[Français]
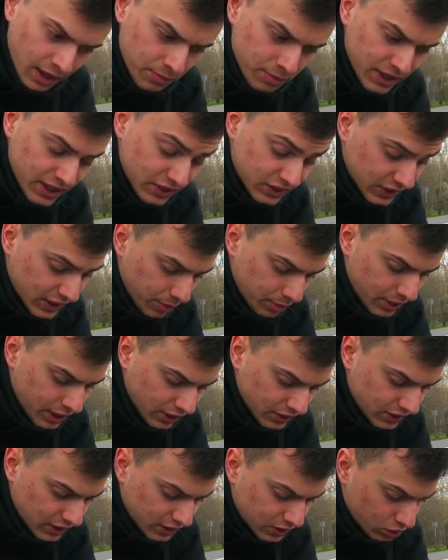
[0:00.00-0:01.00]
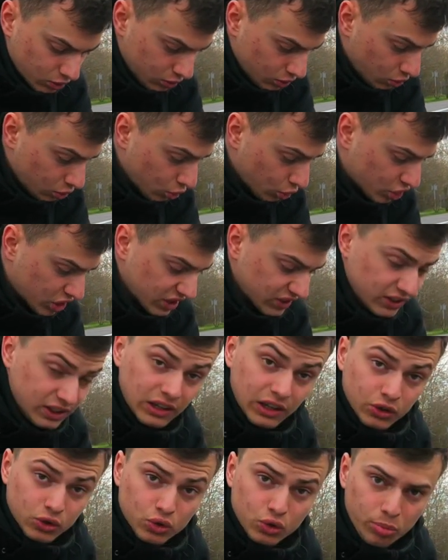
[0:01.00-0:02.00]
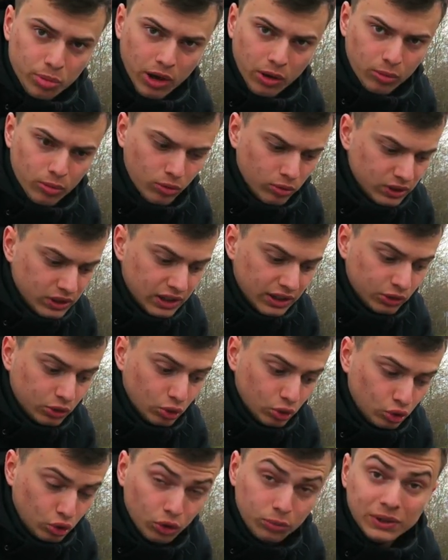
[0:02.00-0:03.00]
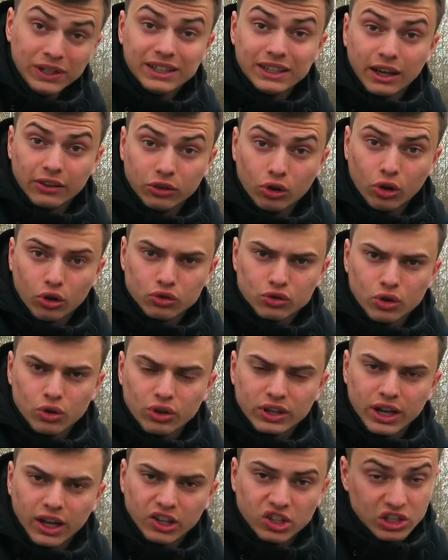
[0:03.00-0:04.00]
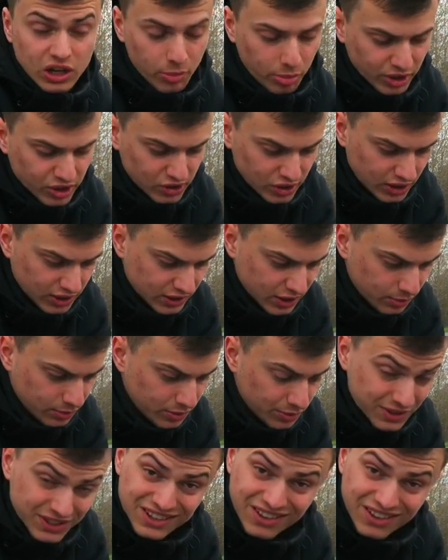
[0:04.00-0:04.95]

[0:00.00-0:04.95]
Mais ce qui est bien c'est que le châssis il est super bon, il est de 2014 le kart, je l'ai pas dit les amis mais